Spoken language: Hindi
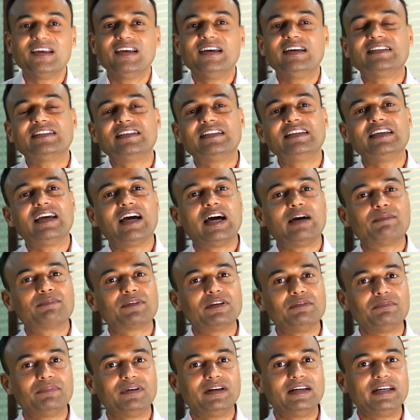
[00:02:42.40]
यदि आपकी
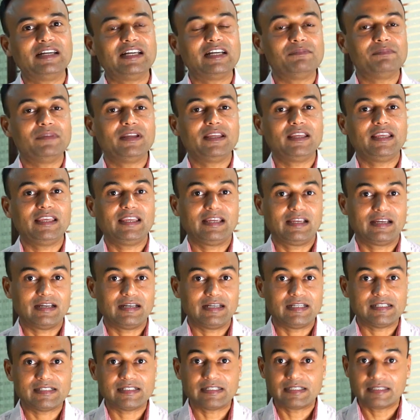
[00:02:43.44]
बर्थ डेट में एक का
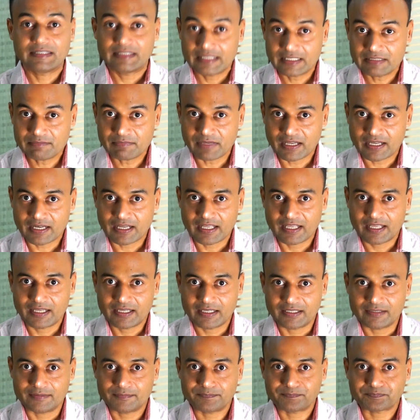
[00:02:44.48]
डिजिट तीन बार आया है